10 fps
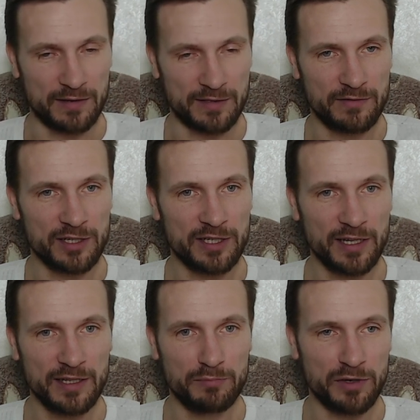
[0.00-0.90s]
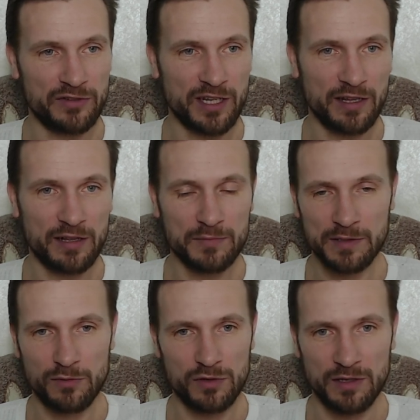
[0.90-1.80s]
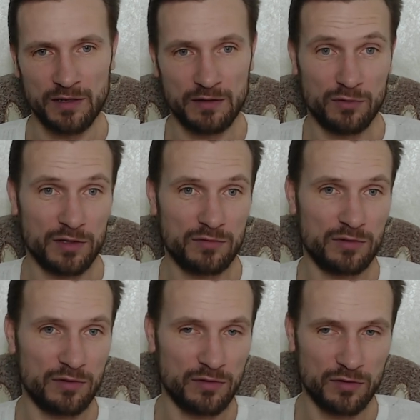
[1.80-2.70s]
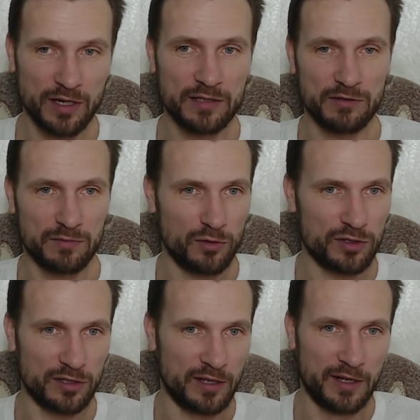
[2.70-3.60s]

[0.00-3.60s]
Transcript: совершенным профессионалом своего дела. Вот и все. Он разве сможет?